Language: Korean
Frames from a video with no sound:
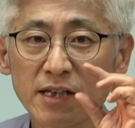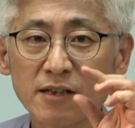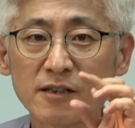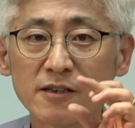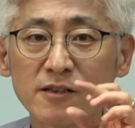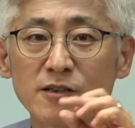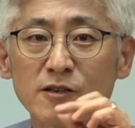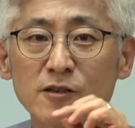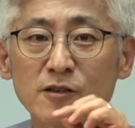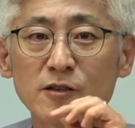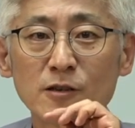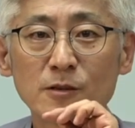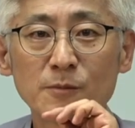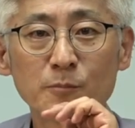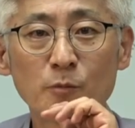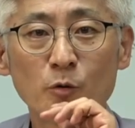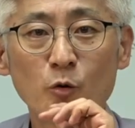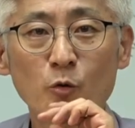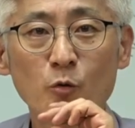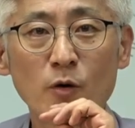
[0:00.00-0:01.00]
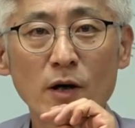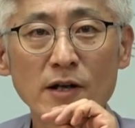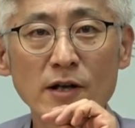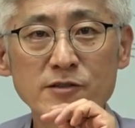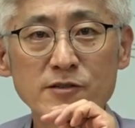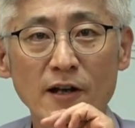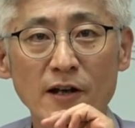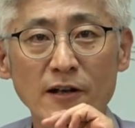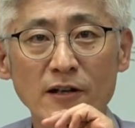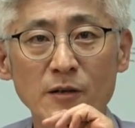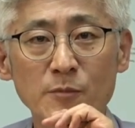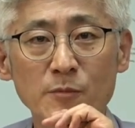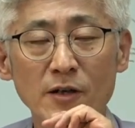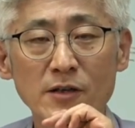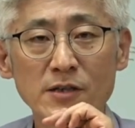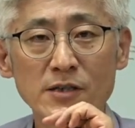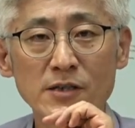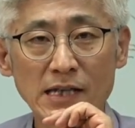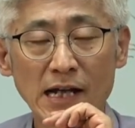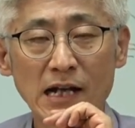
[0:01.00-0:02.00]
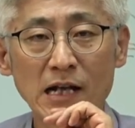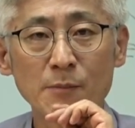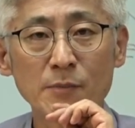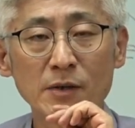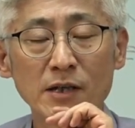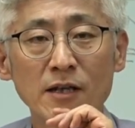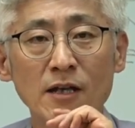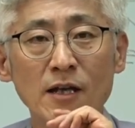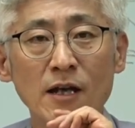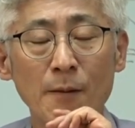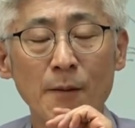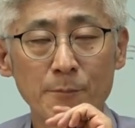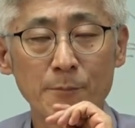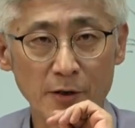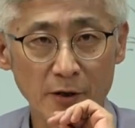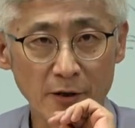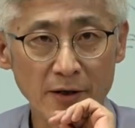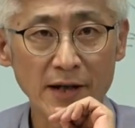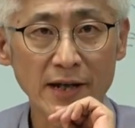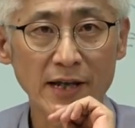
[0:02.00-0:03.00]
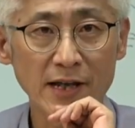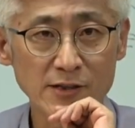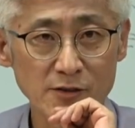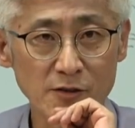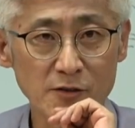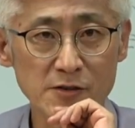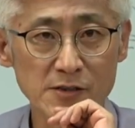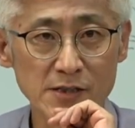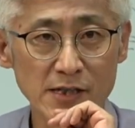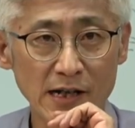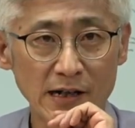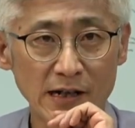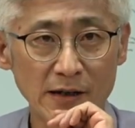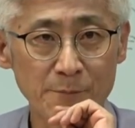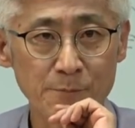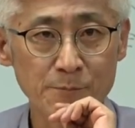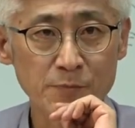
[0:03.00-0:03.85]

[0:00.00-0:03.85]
그들을 보호하지 않으면 삶이 벼랑에 서는 사람.